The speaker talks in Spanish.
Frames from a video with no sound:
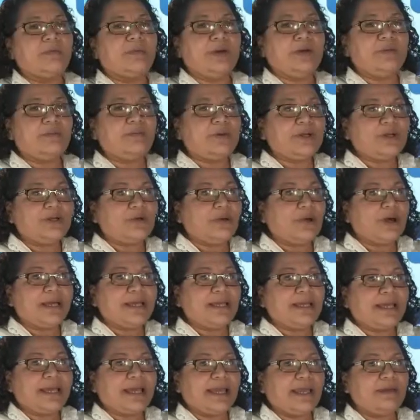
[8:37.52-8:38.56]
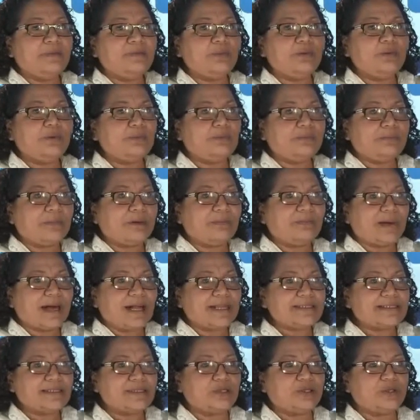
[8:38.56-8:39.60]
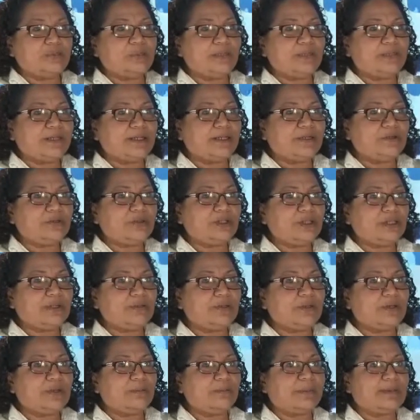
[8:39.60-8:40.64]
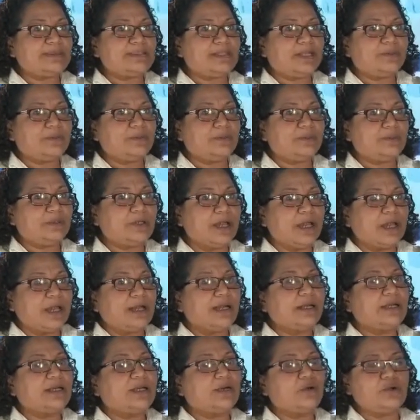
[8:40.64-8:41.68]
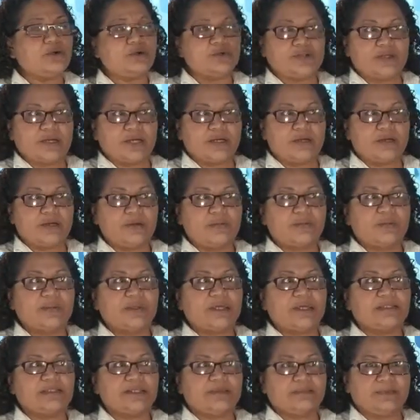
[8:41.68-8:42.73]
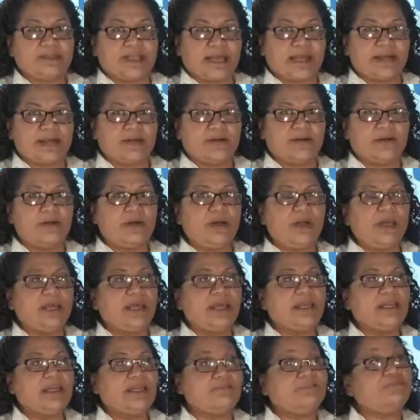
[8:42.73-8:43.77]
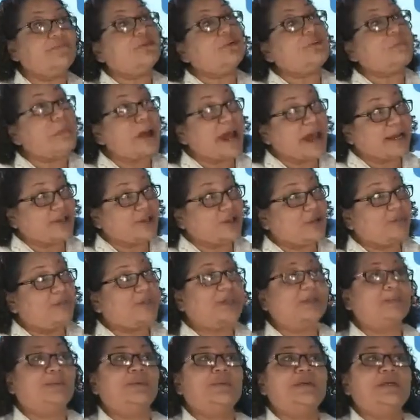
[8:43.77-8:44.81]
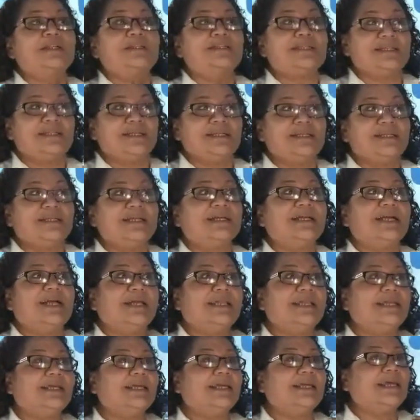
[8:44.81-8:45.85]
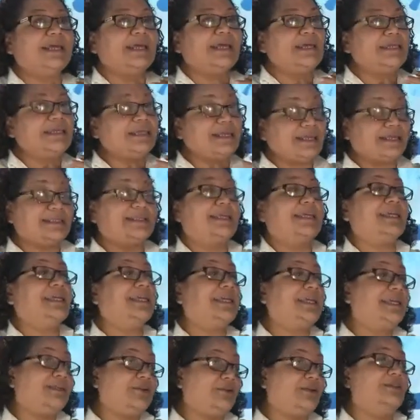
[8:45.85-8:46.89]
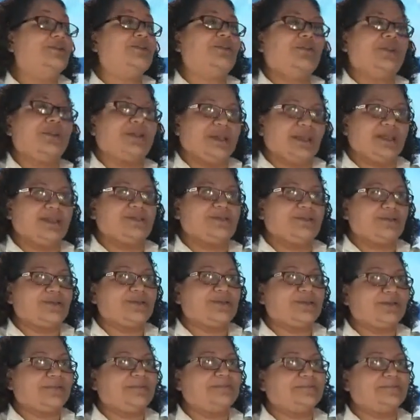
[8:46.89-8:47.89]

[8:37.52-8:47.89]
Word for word: Bueno, eh, es muy básico. Primero tenemos que pasar por reconocernos, por aceptarnos y formarnos para poder salir a la calle y exigir nuestros derechos.